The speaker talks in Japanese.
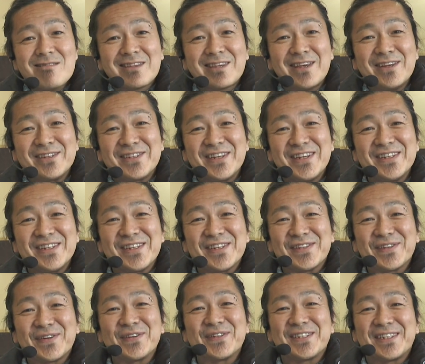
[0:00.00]
なって一日
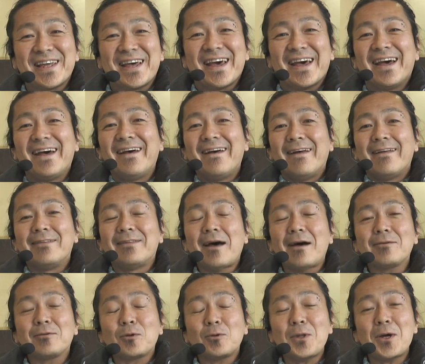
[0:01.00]
過ごして
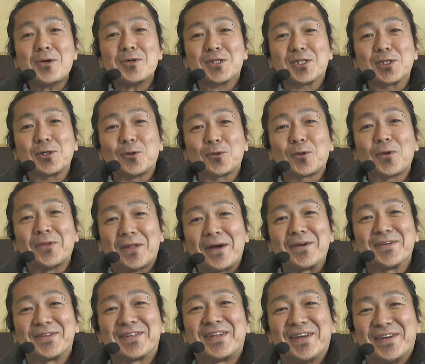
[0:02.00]
なんとなく仕事にな
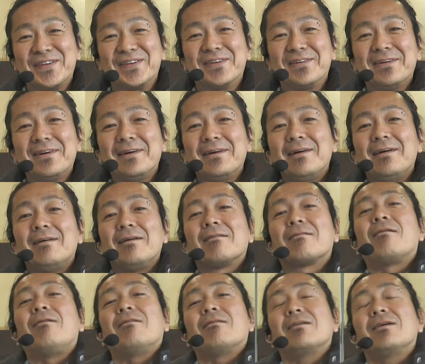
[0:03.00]
るっていう、
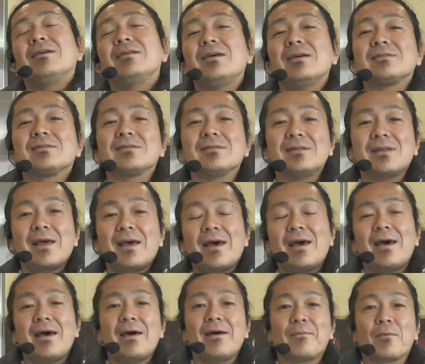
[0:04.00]
これです
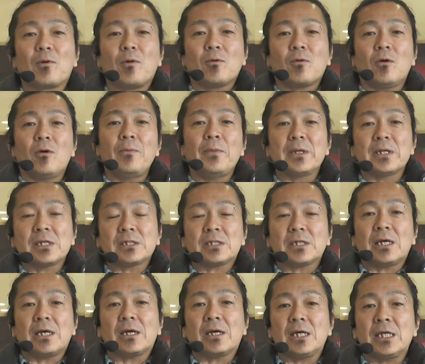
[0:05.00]
ね。ここを目指し
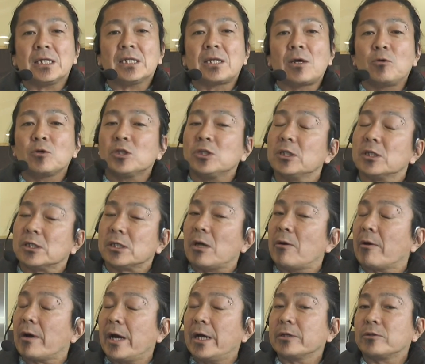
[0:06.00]
ていってほしいですね、
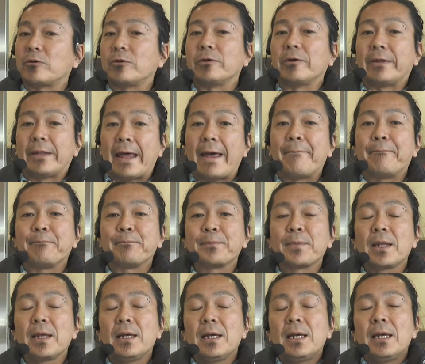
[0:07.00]
若い人にはね。
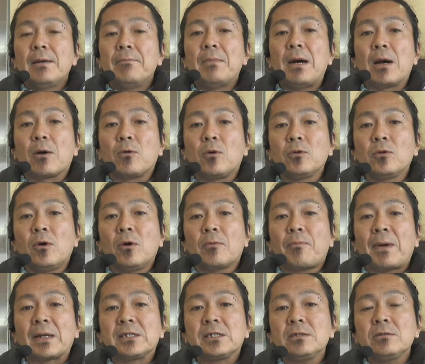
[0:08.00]
まあこの
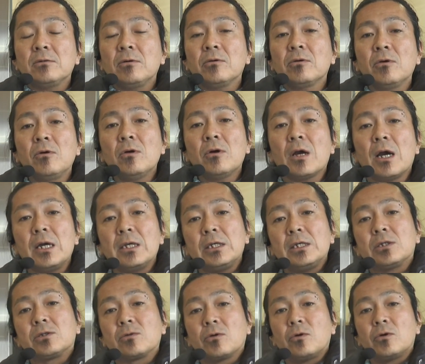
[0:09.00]
パチンコ業界
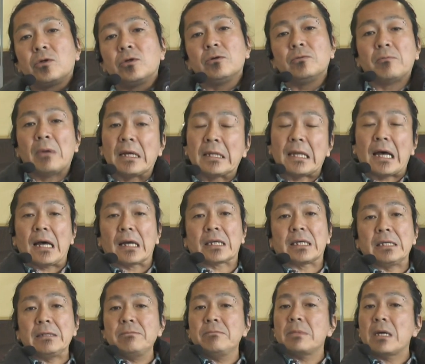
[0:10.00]
にそういうまだ
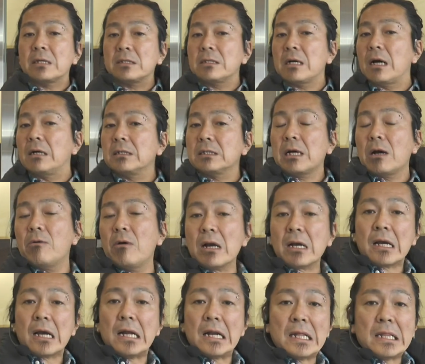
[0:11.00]
金脈があるかわ
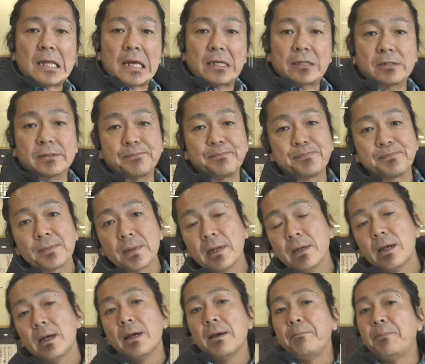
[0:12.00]
からないです。
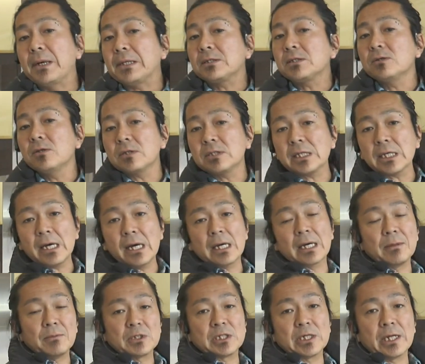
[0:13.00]
別の世
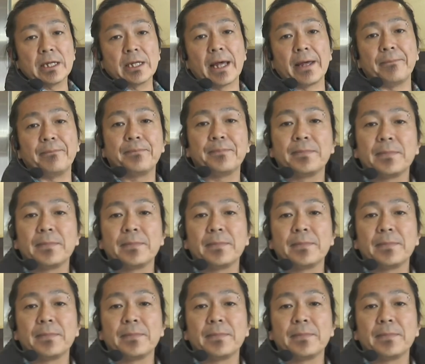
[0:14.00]
界かもしれない。